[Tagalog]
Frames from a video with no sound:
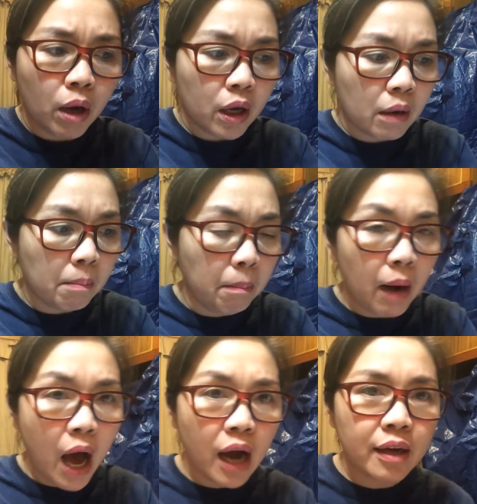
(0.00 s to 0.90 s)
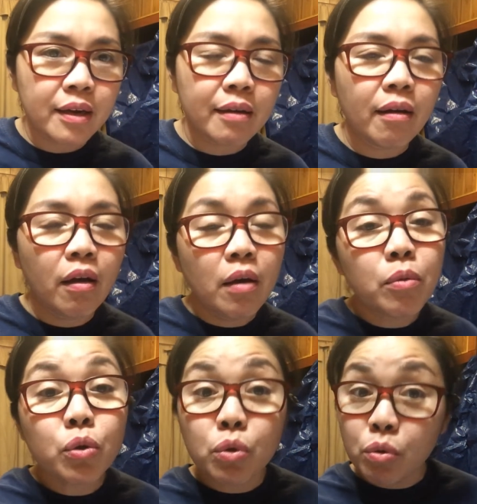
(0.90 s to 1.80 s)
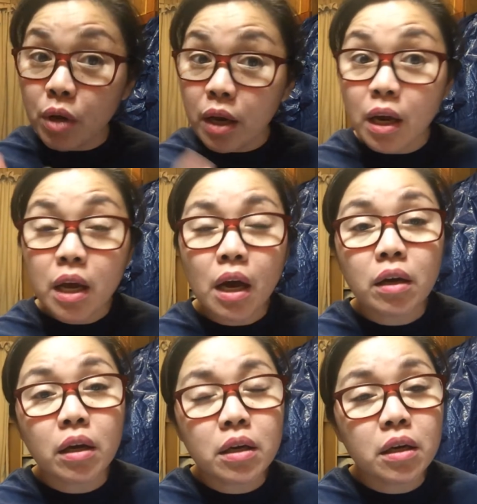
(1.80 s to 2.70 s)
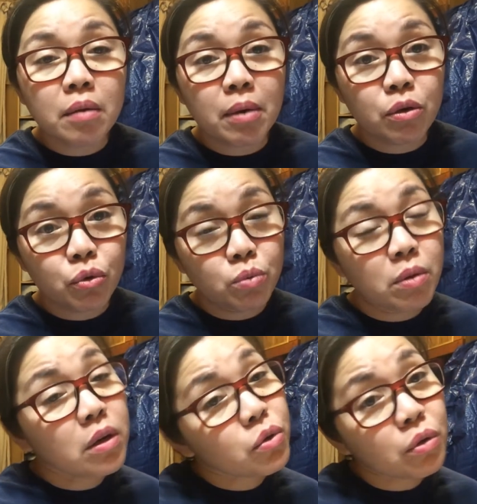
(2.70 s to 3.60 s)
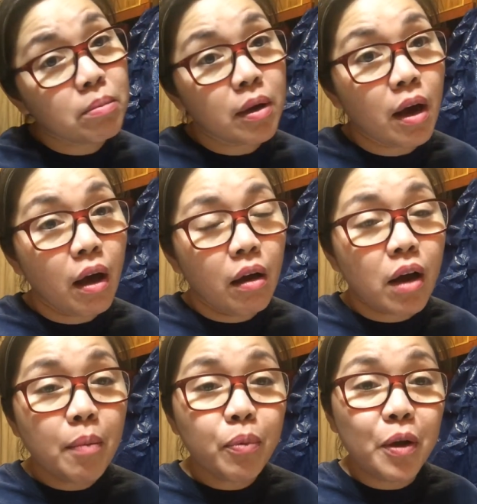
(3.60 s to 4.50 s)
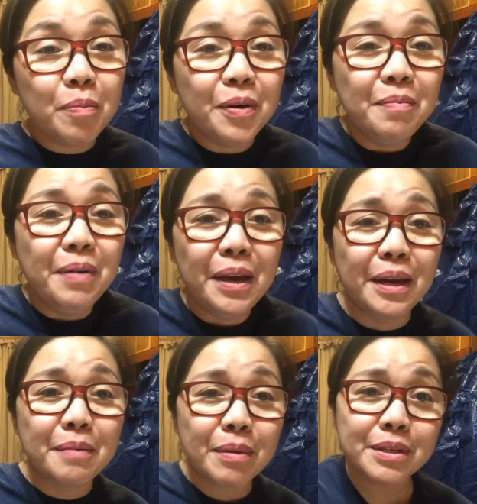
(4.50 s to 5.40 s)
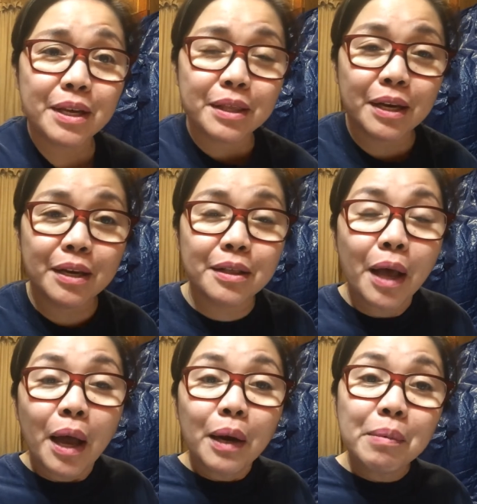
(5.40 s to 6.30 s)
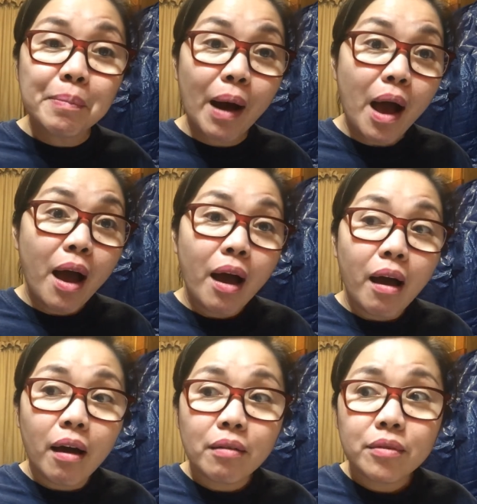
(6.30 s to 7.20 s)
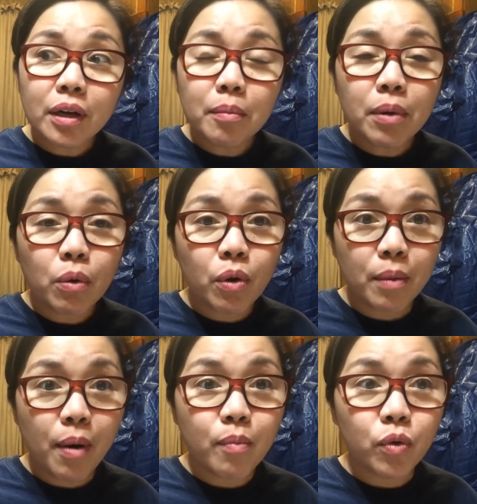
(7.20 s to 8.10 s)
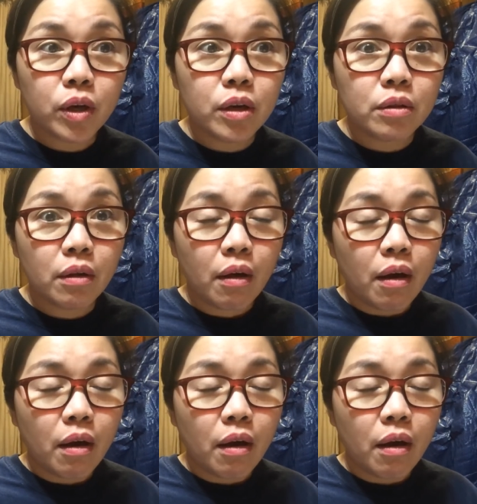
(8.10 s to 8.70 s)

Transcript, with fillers: blogger, blogger. Pero tinud anay nay ang kanida mag YouTube, ta lisod biya. Kapoy pud biya ni magsitag edit. Labi pa dili biya ko kay ba mo edit.